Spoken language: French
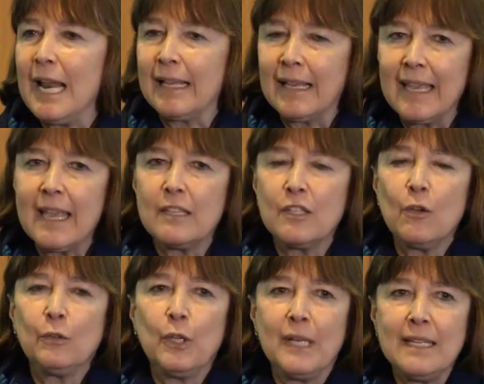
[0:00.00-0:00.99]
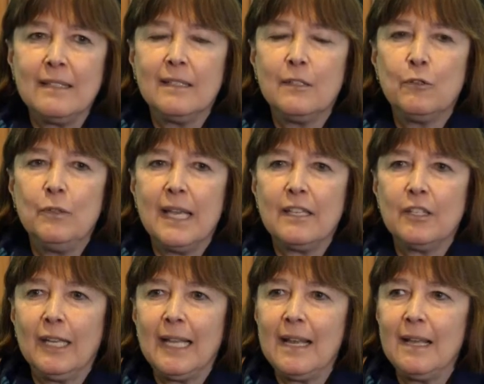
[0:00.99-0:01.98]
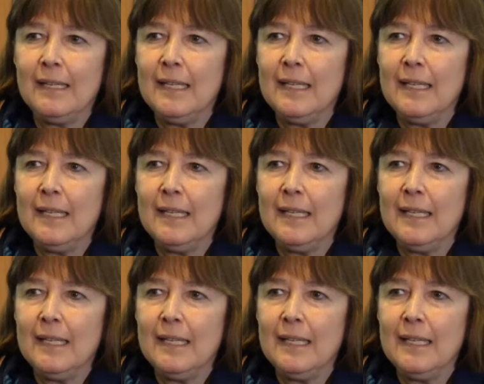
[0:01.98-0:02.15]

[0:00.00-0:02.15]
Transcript: la création d'un institut national en